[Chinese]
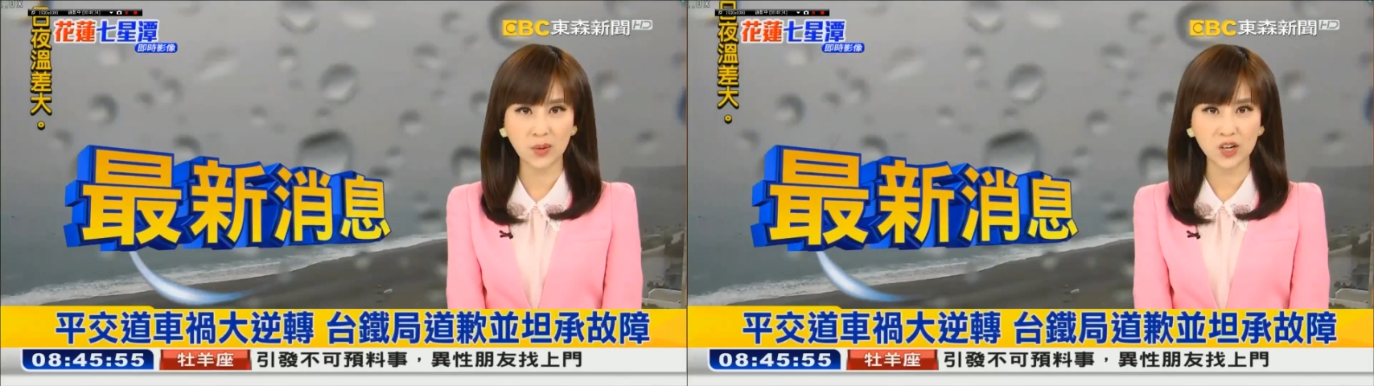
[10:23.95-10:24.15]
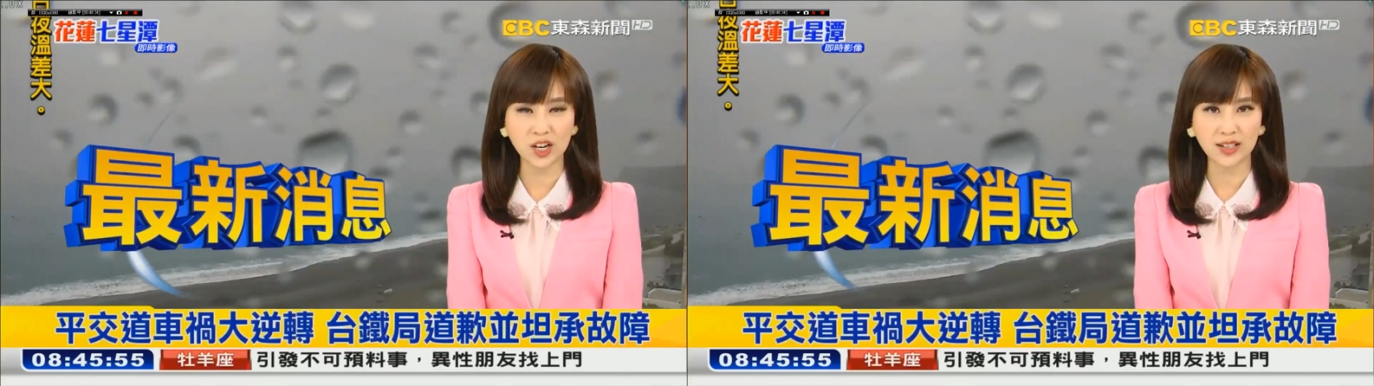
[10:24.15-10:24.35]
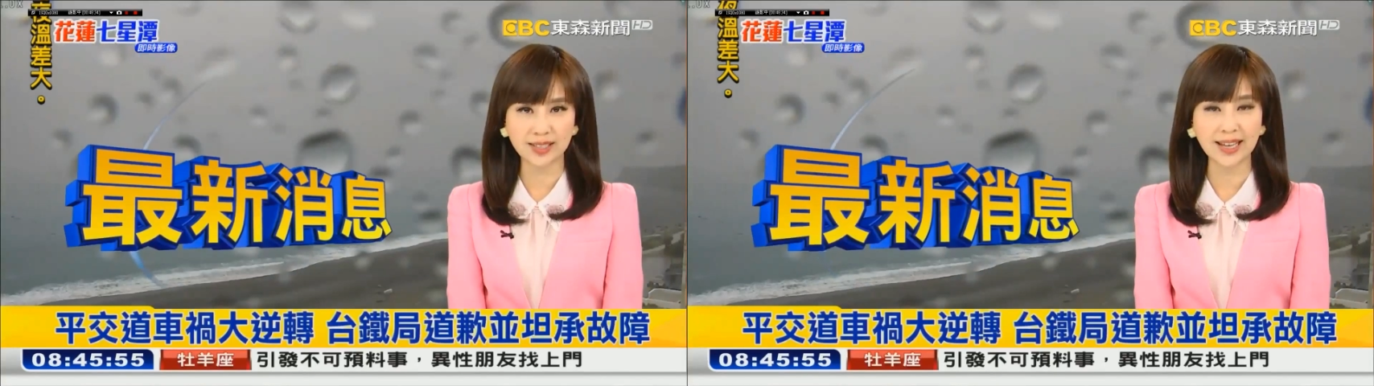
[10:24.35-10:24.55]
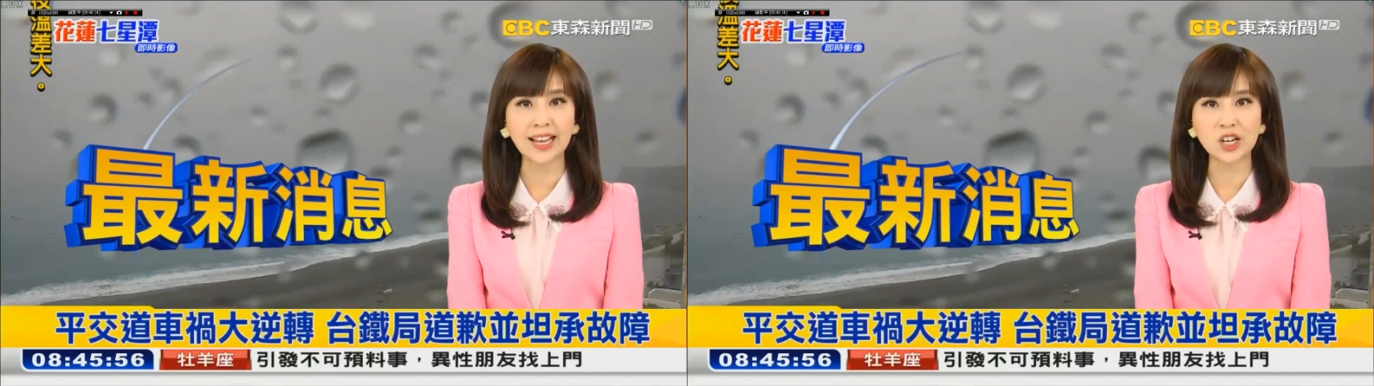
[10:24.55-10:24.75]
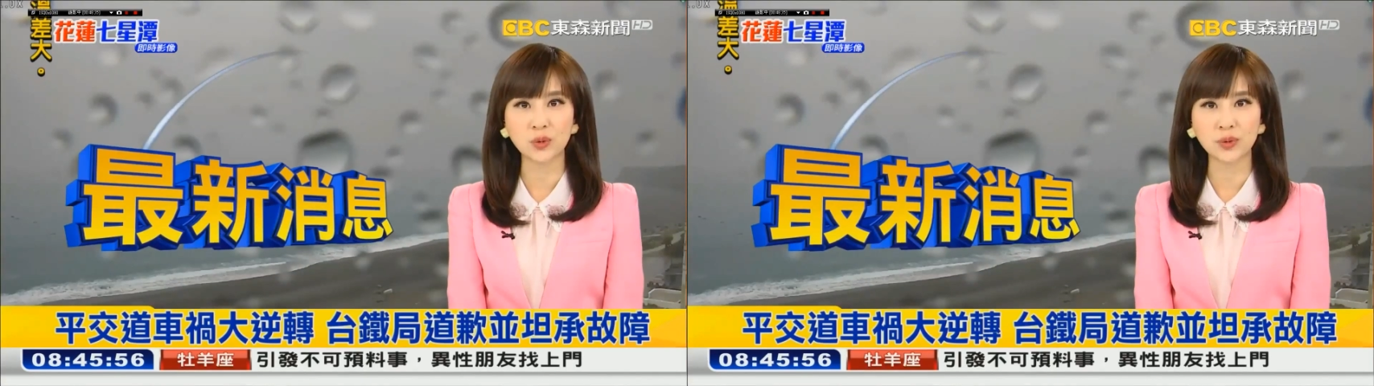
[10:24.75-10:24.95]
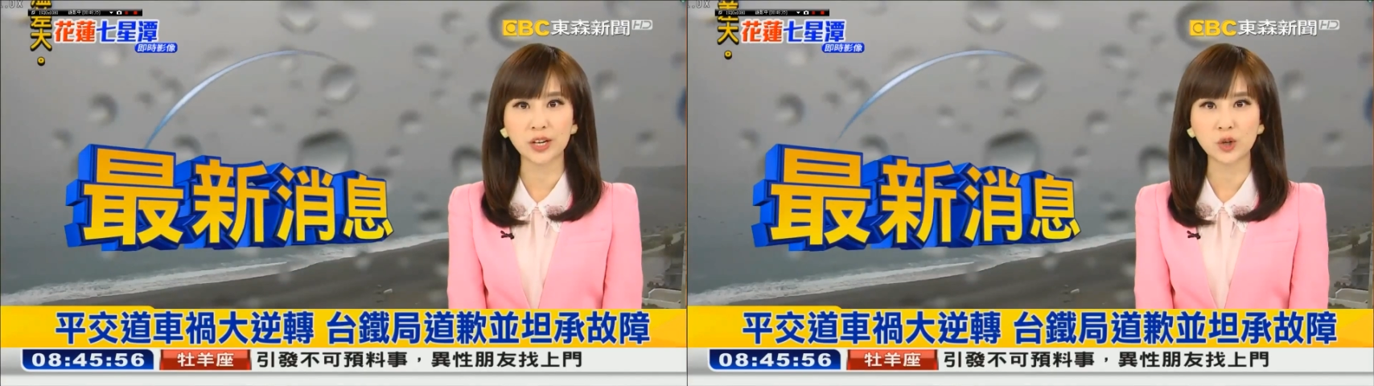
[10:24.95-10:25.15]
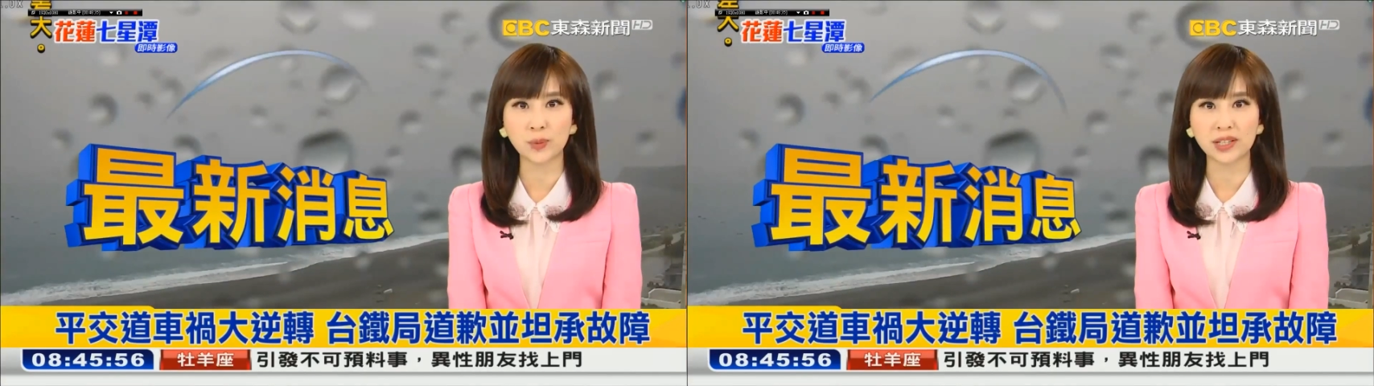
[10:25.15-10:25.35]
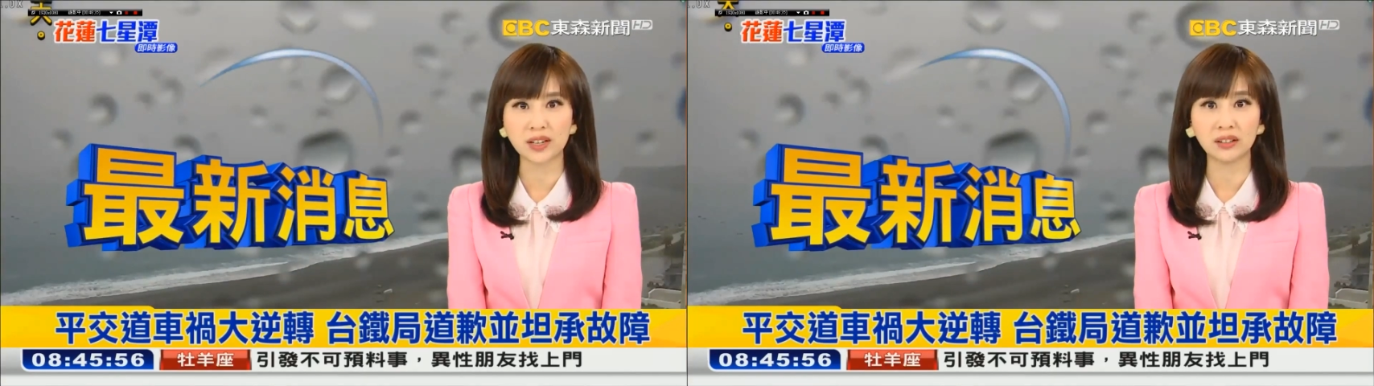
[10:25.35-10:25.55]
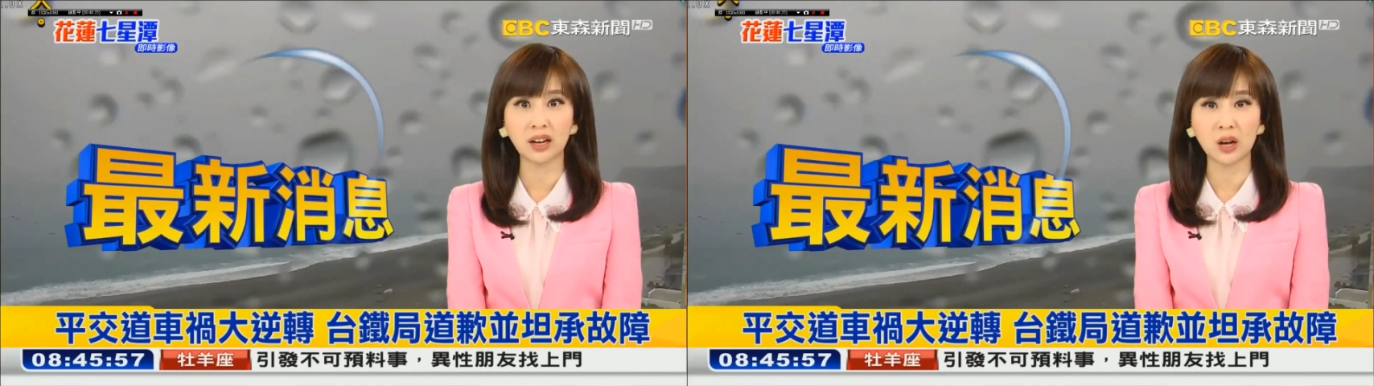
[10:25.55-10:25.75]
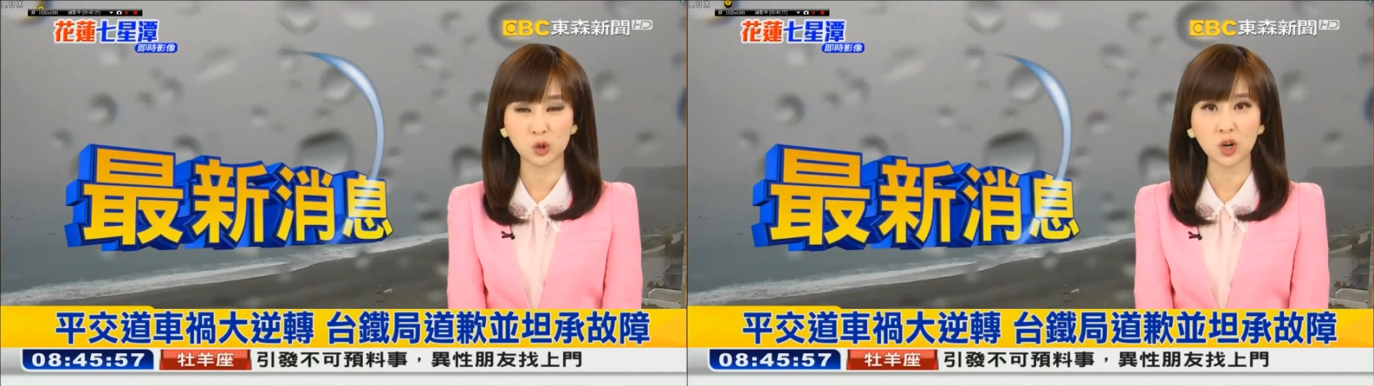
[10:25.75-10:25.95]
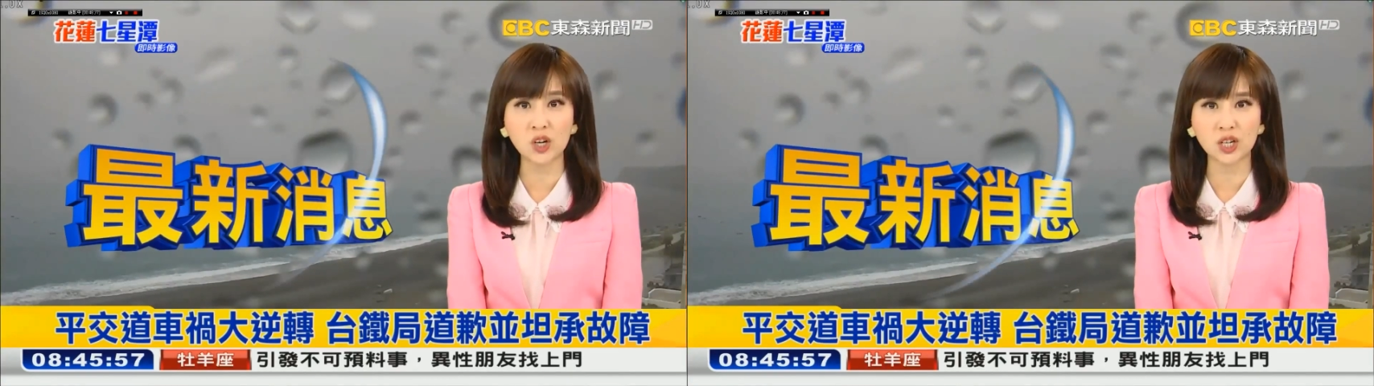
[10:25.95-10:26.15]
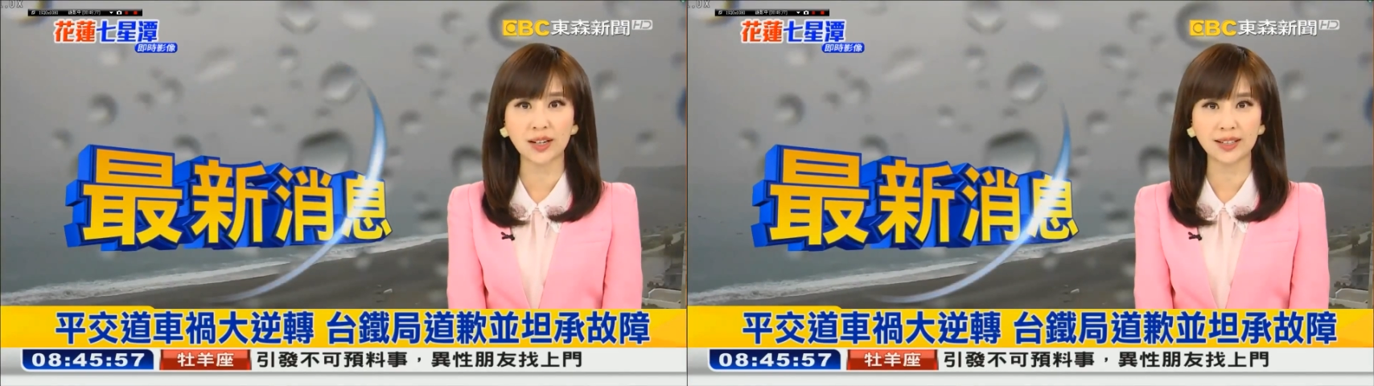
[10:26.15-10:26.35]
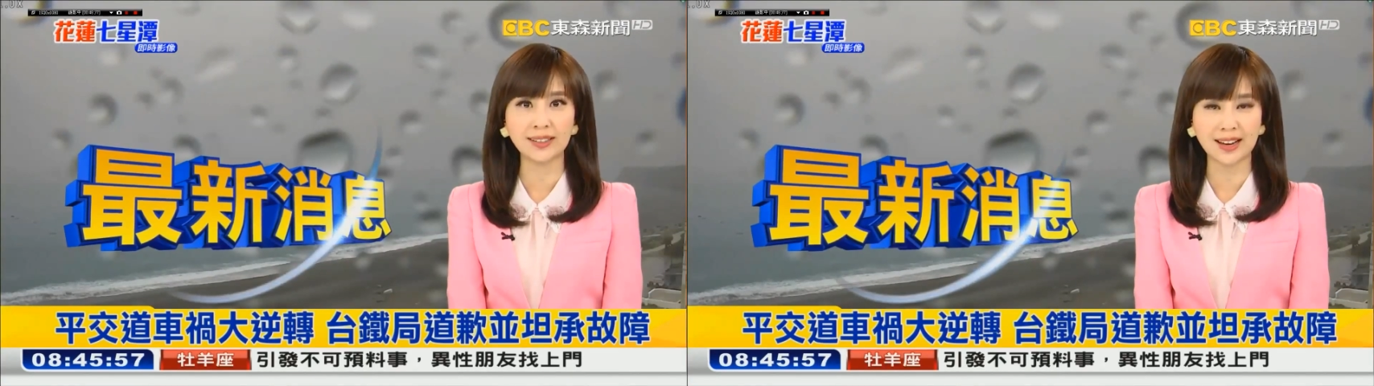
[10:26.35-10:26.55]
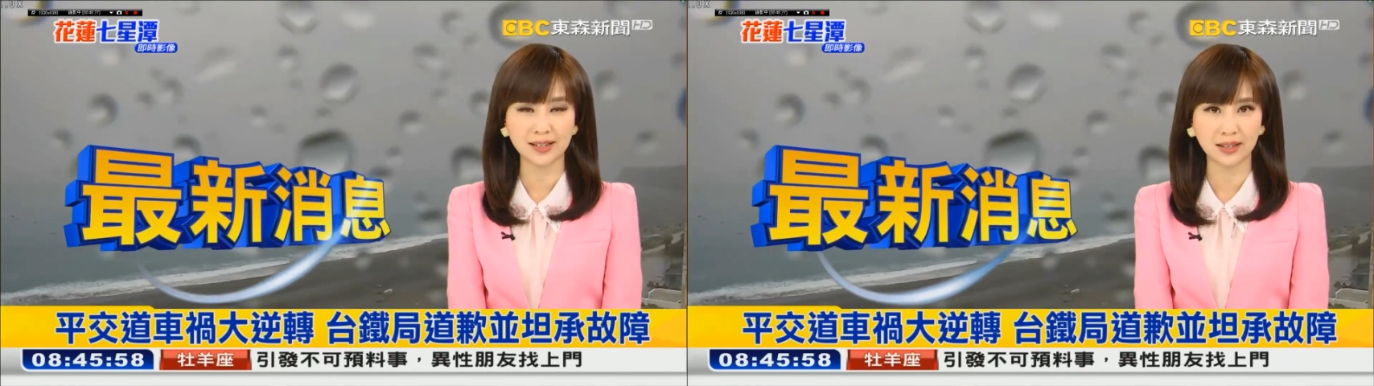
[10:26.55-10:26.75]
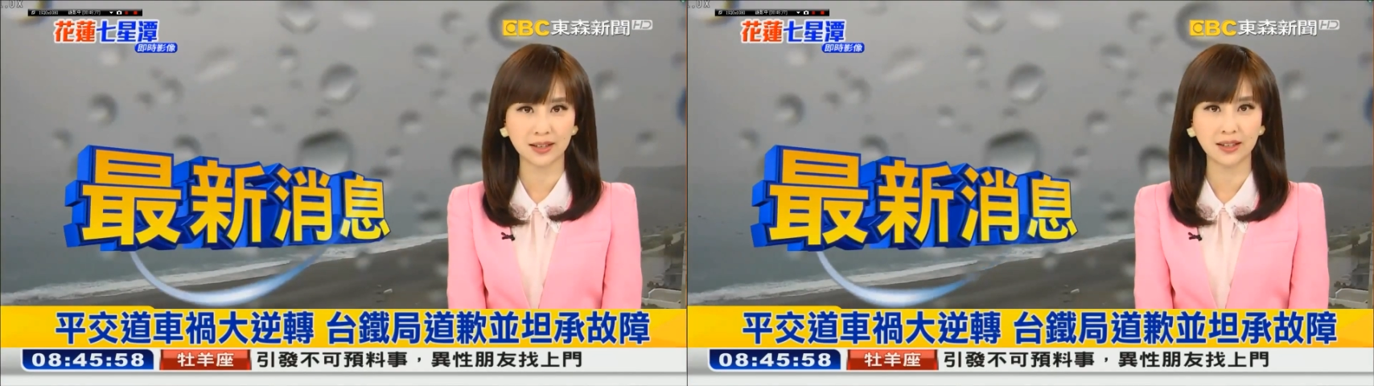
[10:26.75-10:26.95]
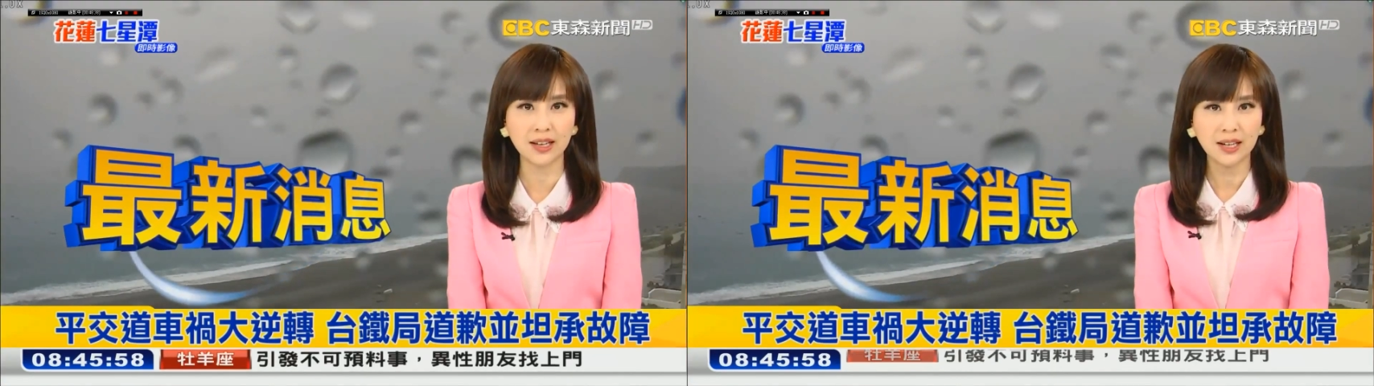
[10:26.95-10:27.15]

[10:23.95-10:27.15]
晚上在台中的一处平交道撞上了一台车，